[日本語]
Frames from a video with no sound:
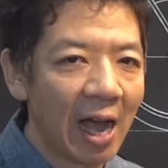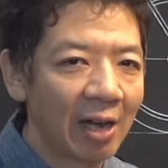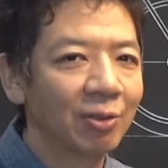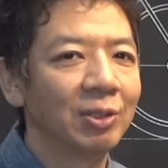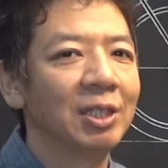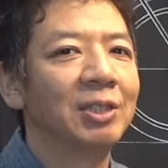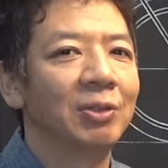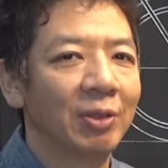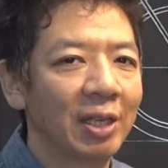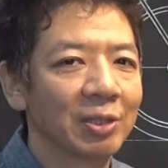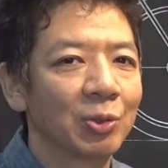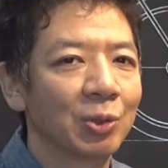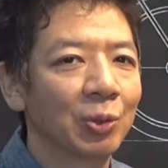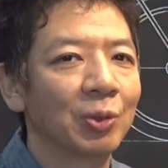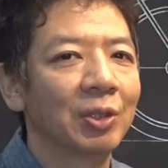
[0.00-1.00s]
あるんですよね。
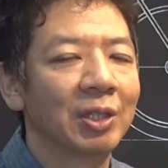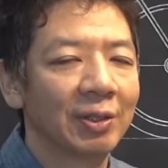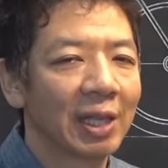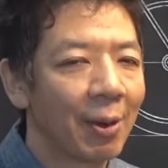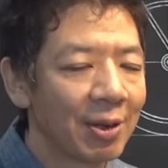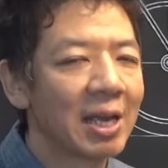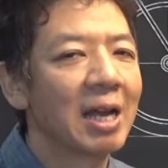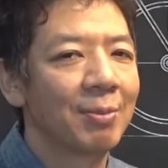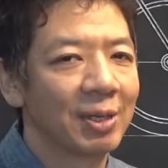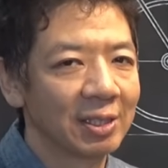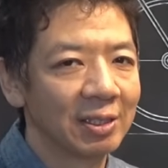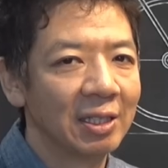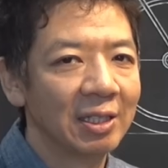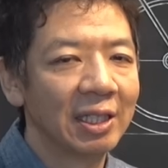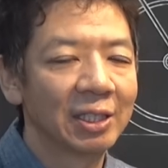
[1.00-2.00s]
そういうことってたまにあります。